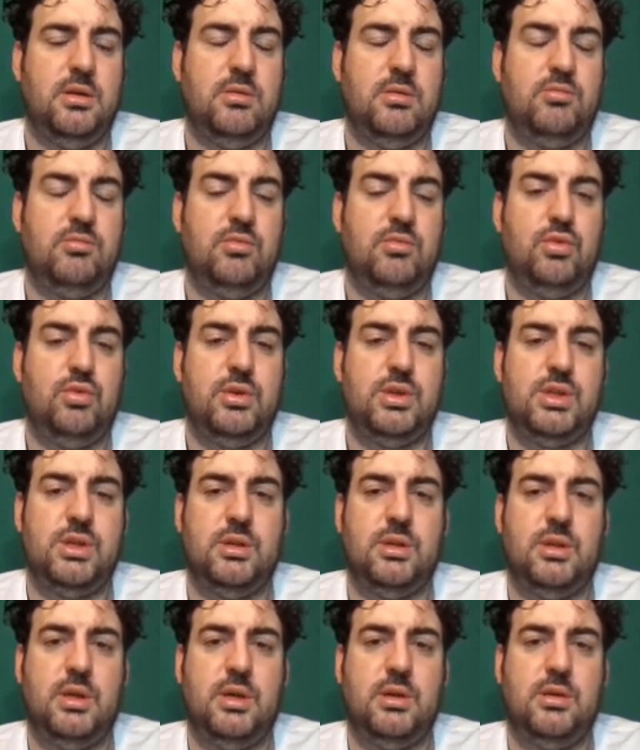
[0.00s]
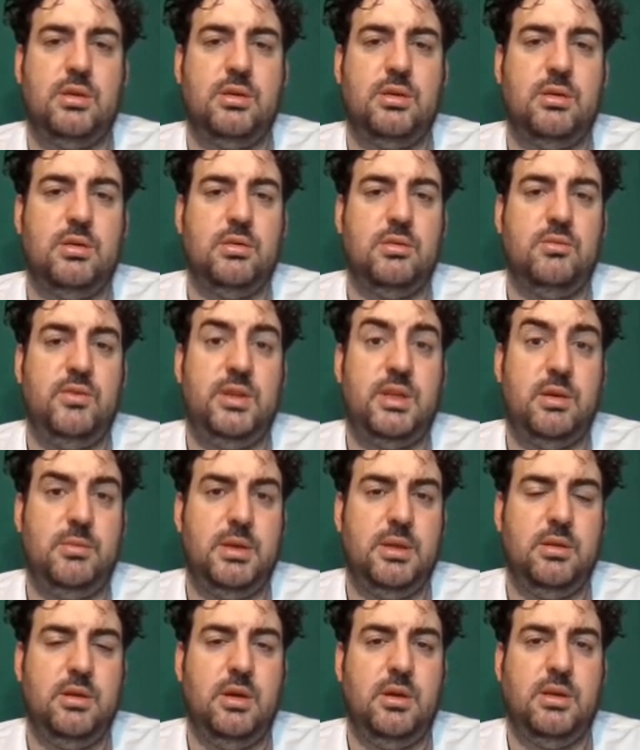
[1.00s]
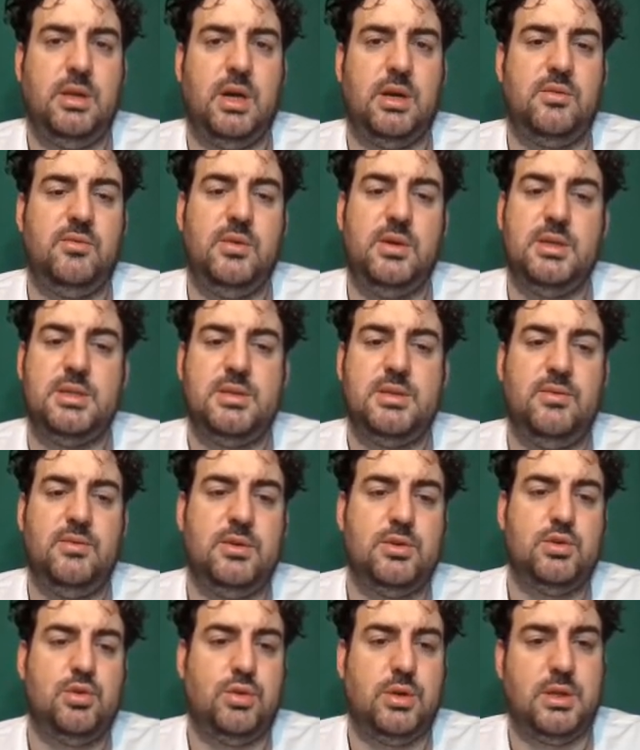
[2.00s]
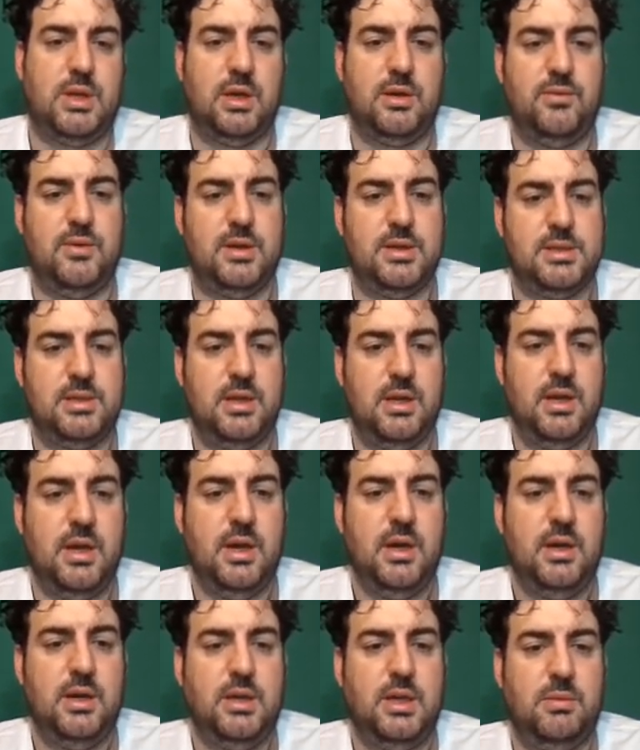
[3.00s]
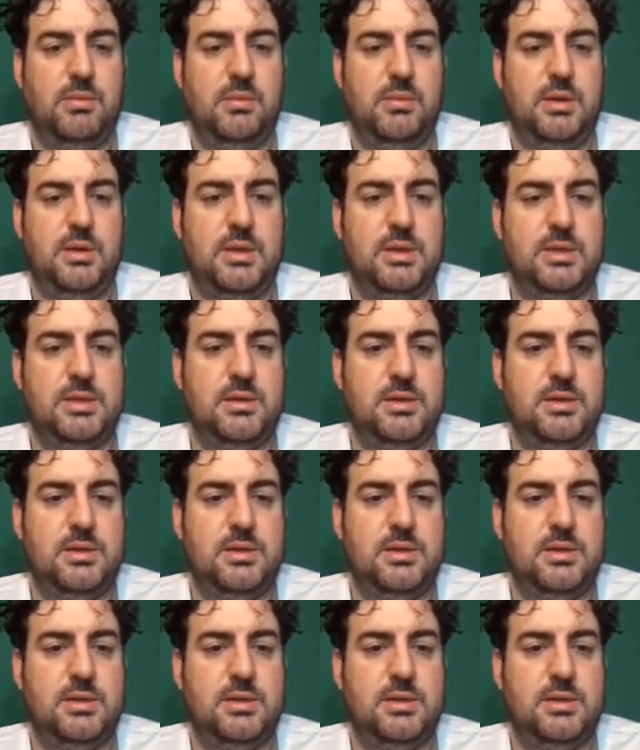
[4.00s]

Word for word: bunun dışında e, vitamin takviyesi ve suda takviyesi de yapabilirsiniz